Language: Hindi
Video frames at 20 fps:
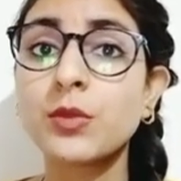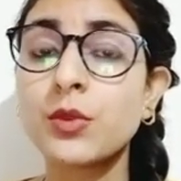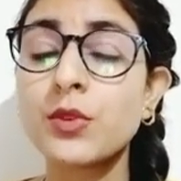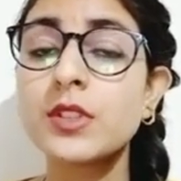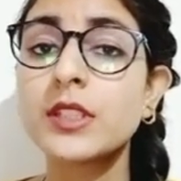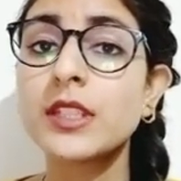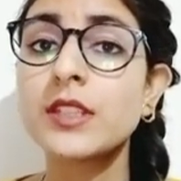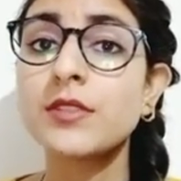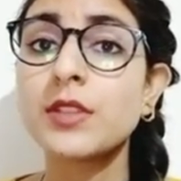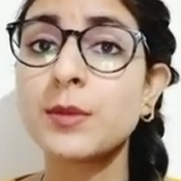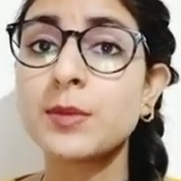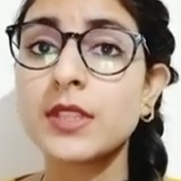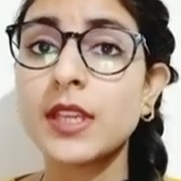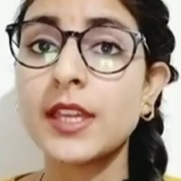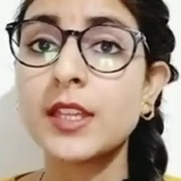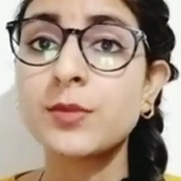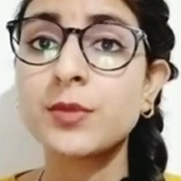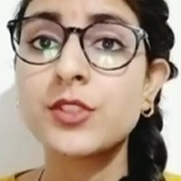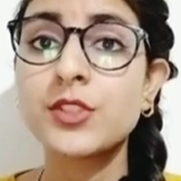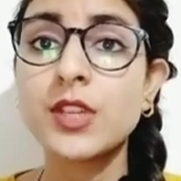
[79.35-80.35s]
बोर्ड की
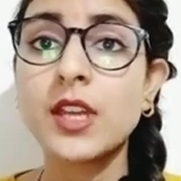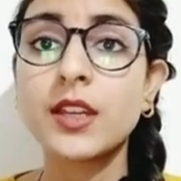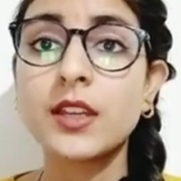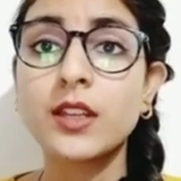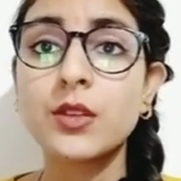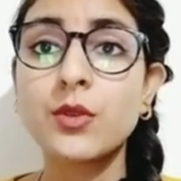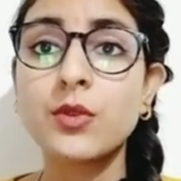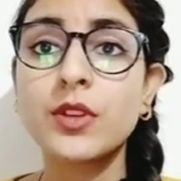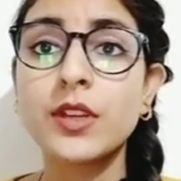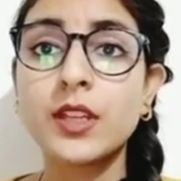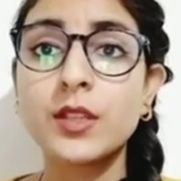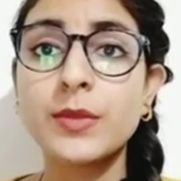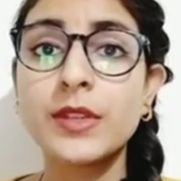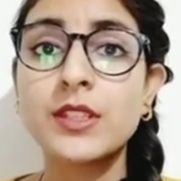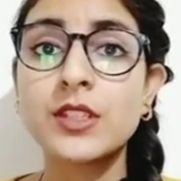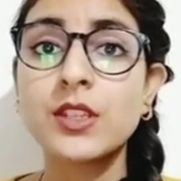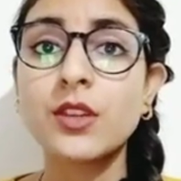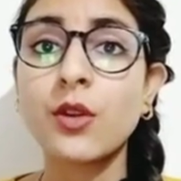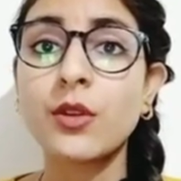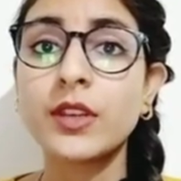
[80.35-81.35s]
वेबसाइट पर जाकर लोग घर
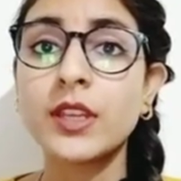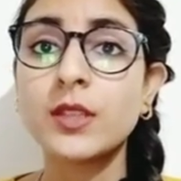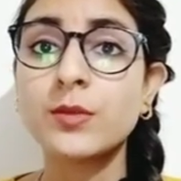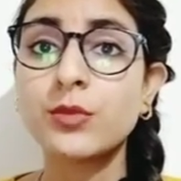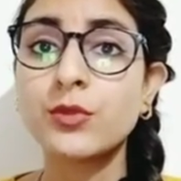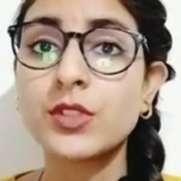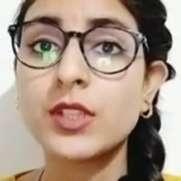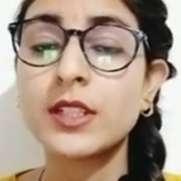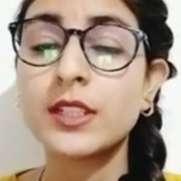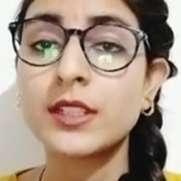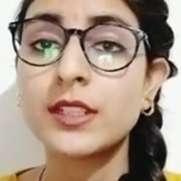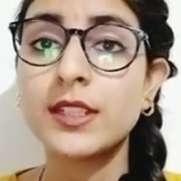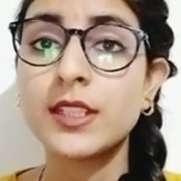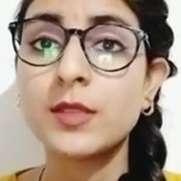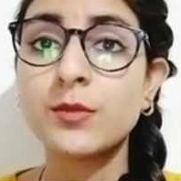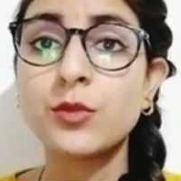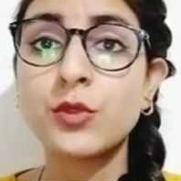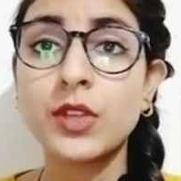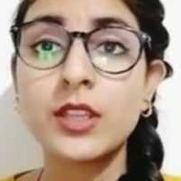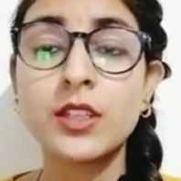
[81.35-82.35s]
बैठे ऑनलाइन पूजा करने
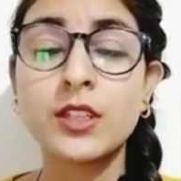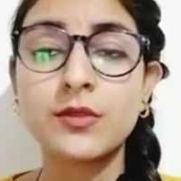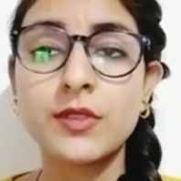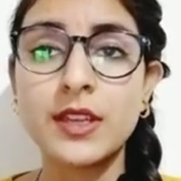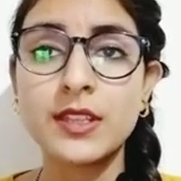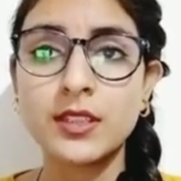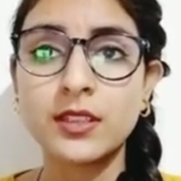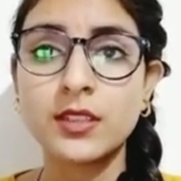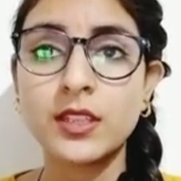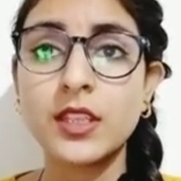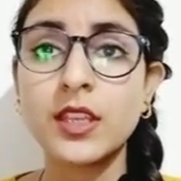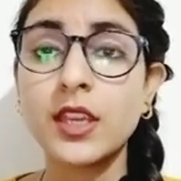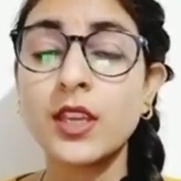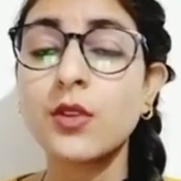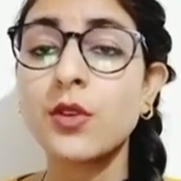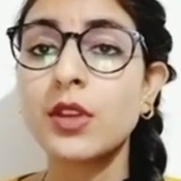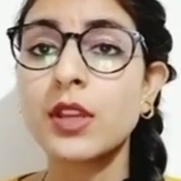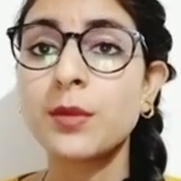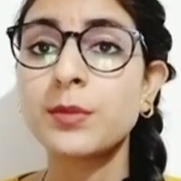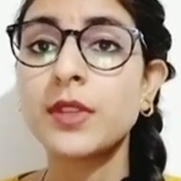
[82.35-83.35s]
की बुकिंग करवा सकते
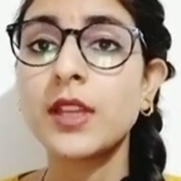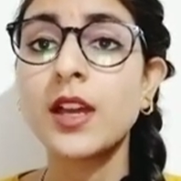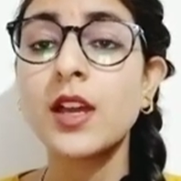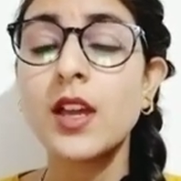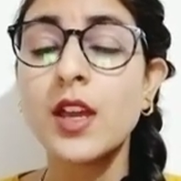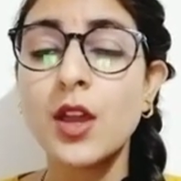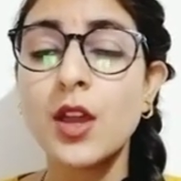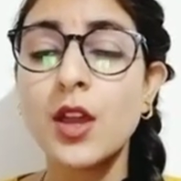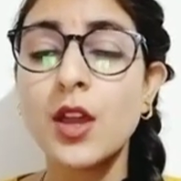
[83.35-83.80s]
हैं और अपना